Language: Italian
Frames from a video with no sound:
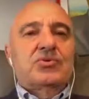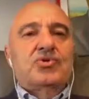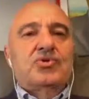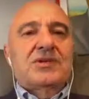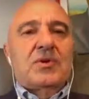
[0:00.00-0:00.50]
quello
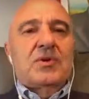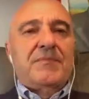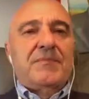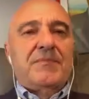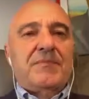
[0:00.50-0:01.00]
che è
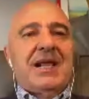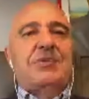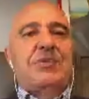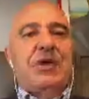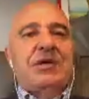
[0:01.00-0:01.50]
successo a
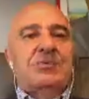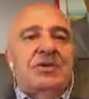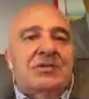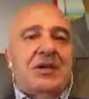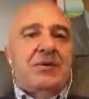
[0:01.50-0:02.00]
Bergamo, quello
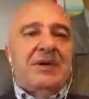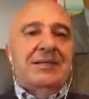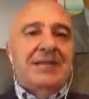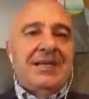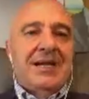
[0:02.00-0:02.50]
che è
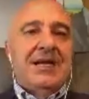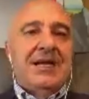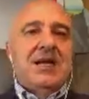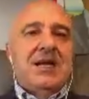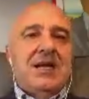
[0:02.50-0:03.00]
successo in
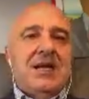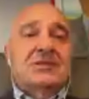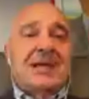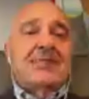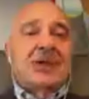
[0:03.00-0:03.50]
Lombardia,
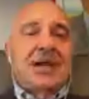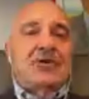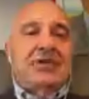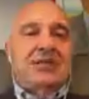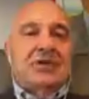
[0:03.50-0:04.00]
non
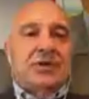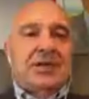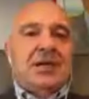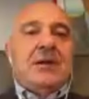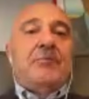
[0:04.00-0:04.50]
siamo nelle
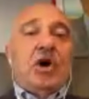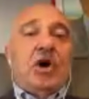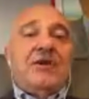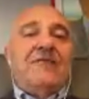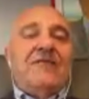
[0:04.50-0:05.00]

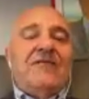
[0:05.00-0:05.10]
condizioni.